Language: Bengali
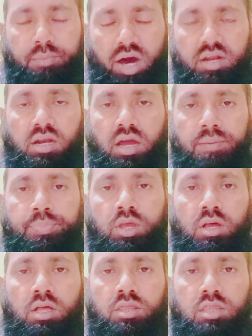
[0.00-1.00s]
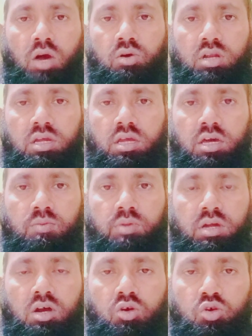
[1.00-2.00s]
মারে না তাহলে এর
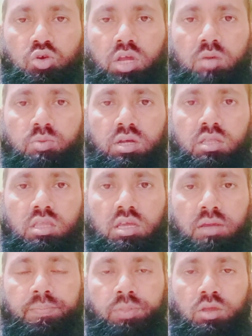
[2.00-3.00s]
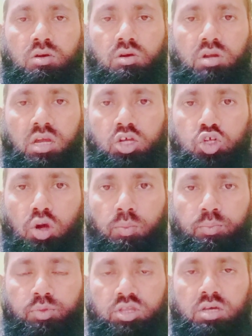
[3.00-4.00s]
ব্যাখ্যা হলো এ ব্যক্তি অনেক
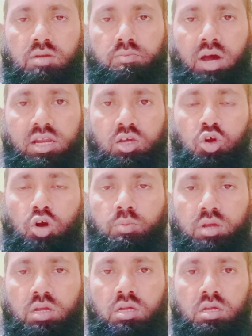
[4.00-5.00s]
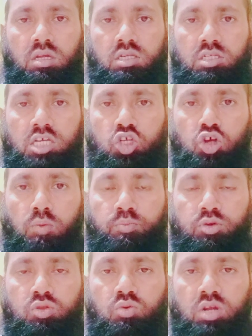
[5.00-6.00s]
সম্পদের মালিক হবে যে
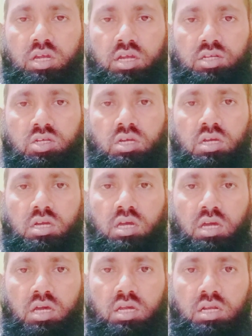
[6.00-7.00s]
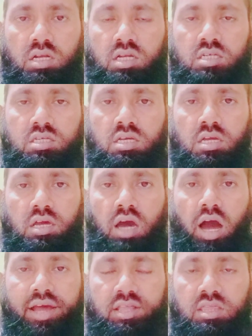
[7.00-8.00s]
সম্পদগুলিকে সে নিজে
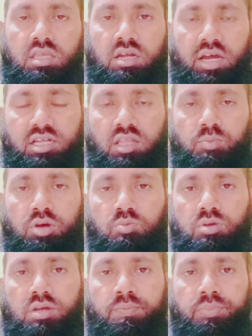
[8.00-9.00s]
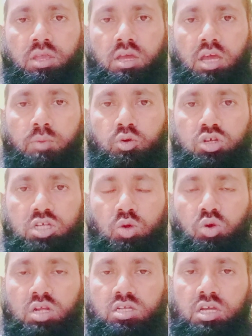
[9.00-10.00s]
আয়ত্তে রাখতে পারবে এবং
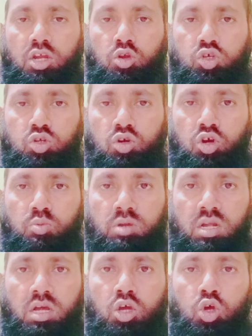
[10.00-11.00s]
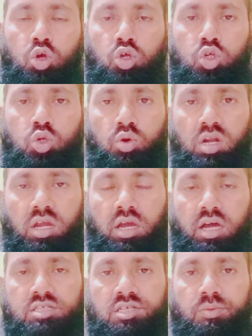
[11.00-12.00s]
সেগুলি সে নষ্ট করবে না সঠিক
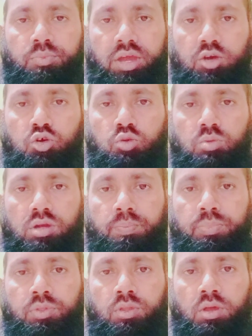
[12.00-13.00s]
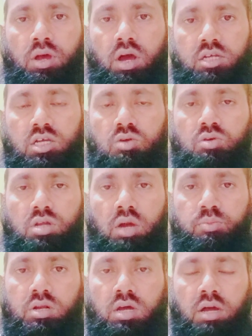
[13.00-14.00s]
কাজে ব্যয় করবে আশা করি
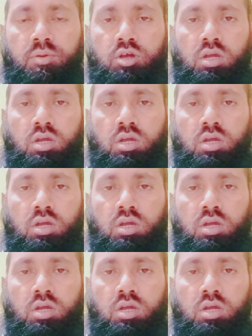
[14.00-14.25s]
আপনারা